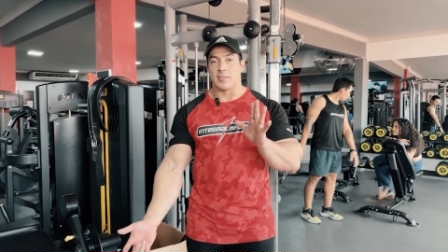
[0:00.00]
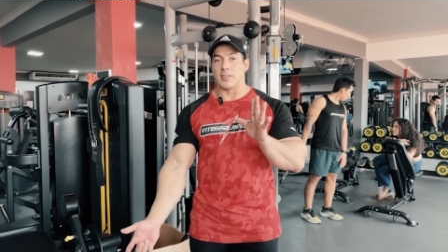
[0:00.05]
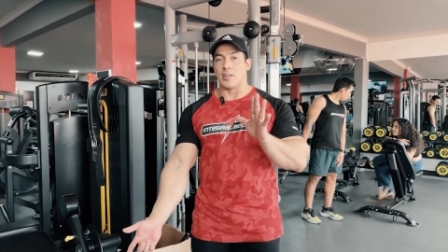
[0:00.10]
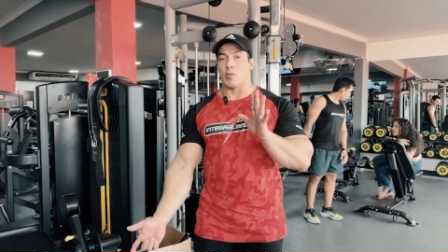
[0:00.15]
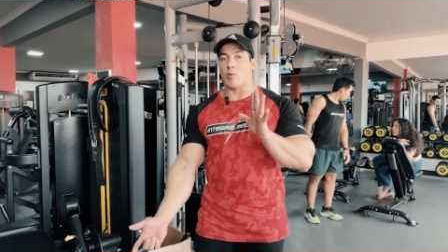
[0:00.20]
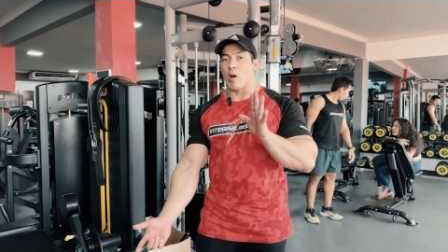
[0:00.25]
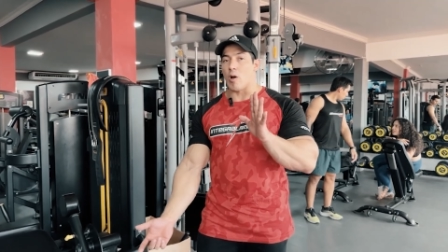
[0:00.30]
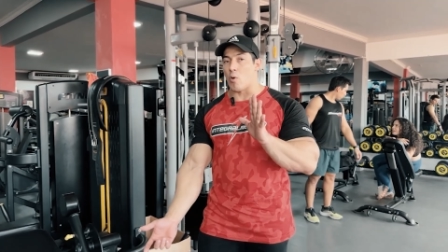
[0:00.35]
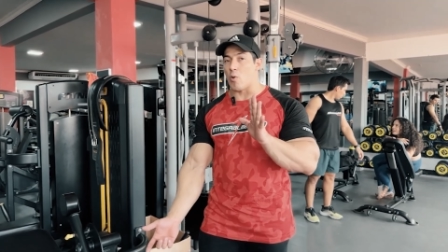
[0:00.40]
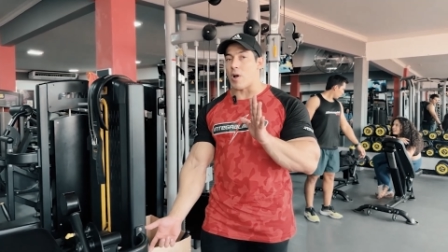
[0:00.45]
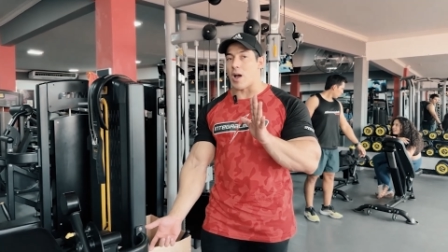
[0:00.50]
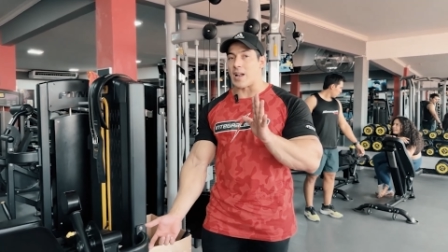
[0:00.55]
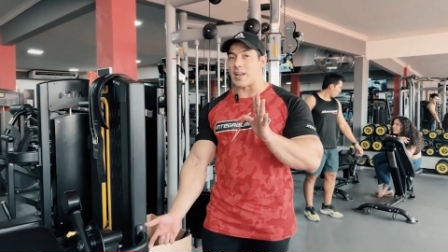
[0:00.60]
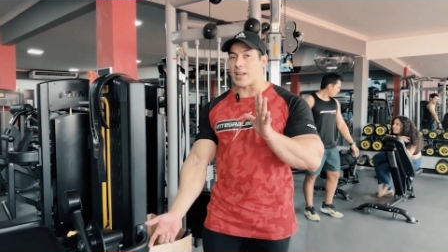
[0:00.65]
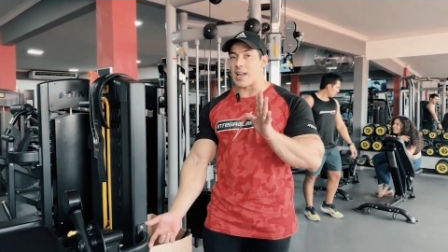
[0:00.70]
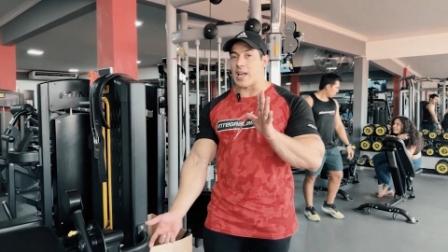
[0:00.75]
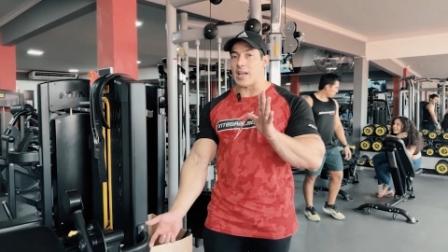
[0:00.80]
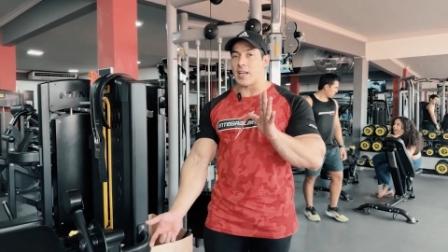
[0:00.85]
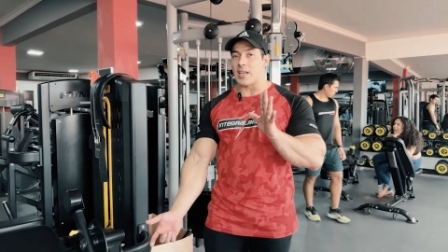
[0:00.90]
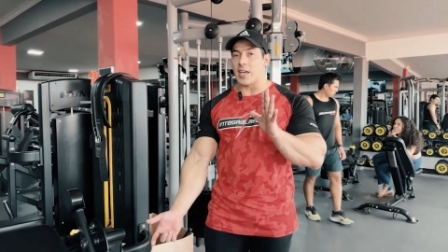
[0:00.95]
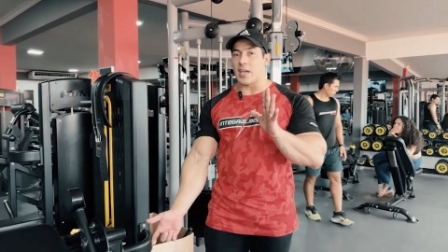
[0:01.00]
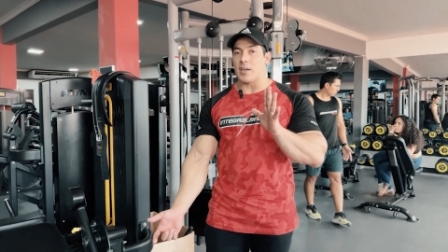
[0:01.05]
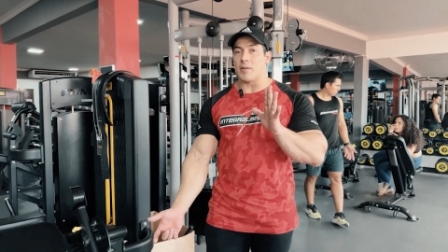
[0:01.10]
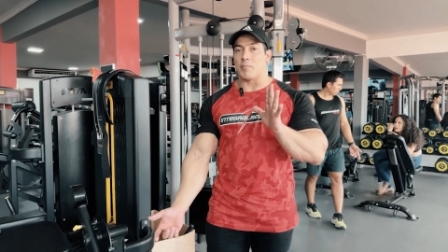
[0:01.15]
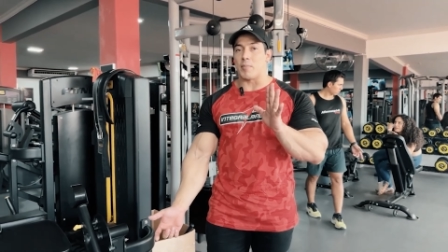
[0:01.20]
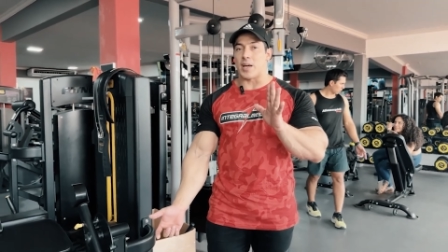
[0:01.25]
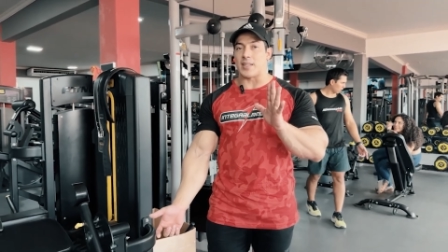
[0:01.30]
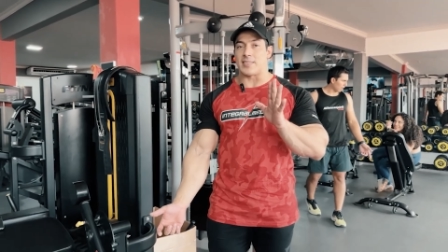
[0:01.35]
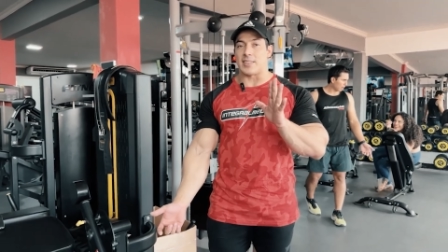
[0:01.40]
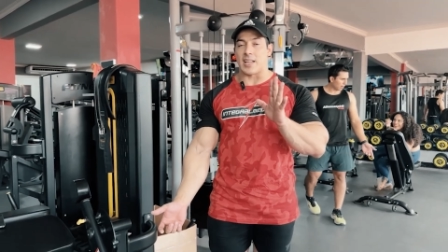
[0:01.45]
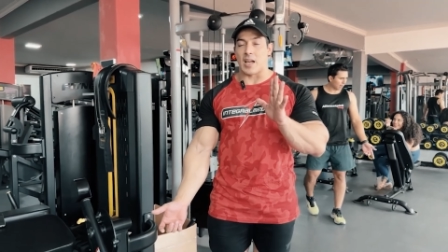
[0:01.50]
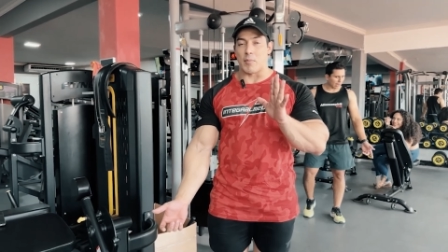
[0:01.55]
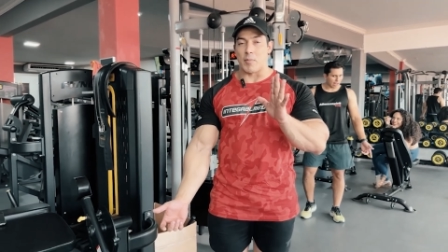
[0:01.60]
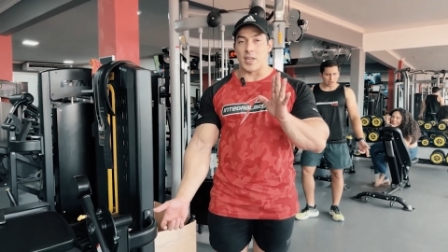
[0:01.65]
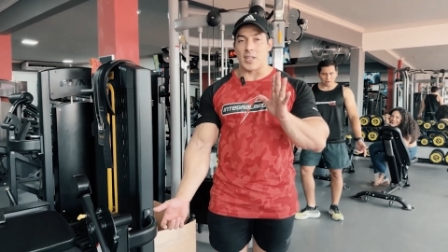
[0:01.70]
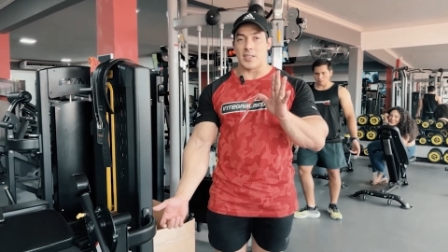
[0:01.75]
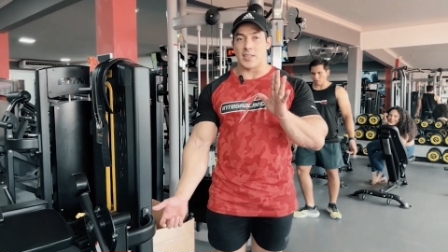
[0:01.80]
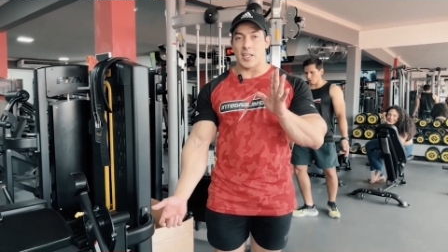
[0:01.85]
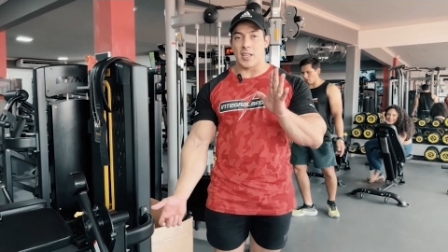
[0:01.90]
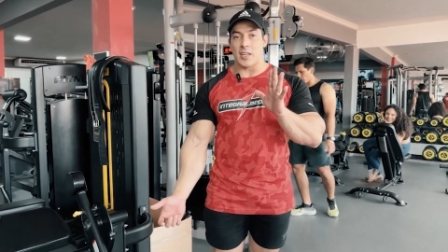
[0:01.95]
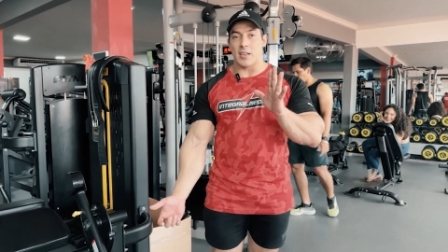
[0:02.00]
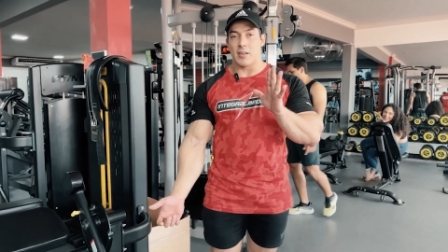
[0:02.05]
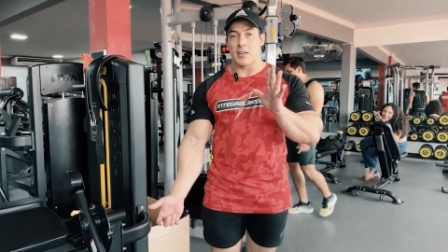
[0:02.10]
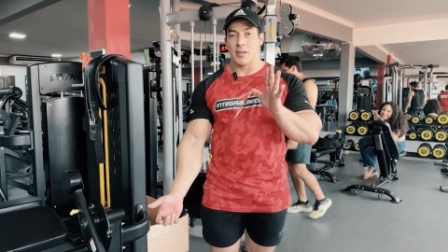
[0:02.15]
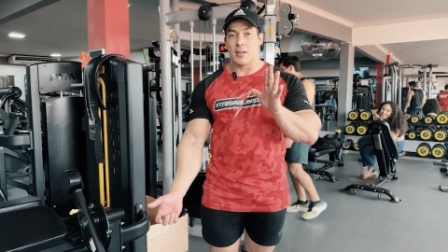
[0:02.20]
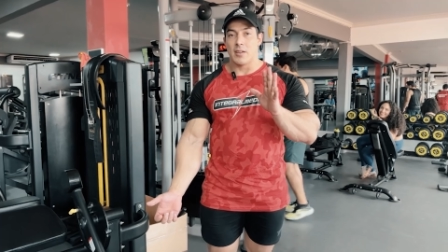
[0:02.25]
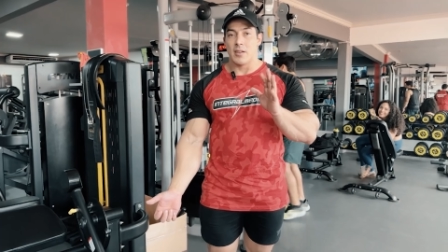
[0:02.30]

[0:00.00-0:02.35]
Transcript: Si yo hago un arranque, básicamente,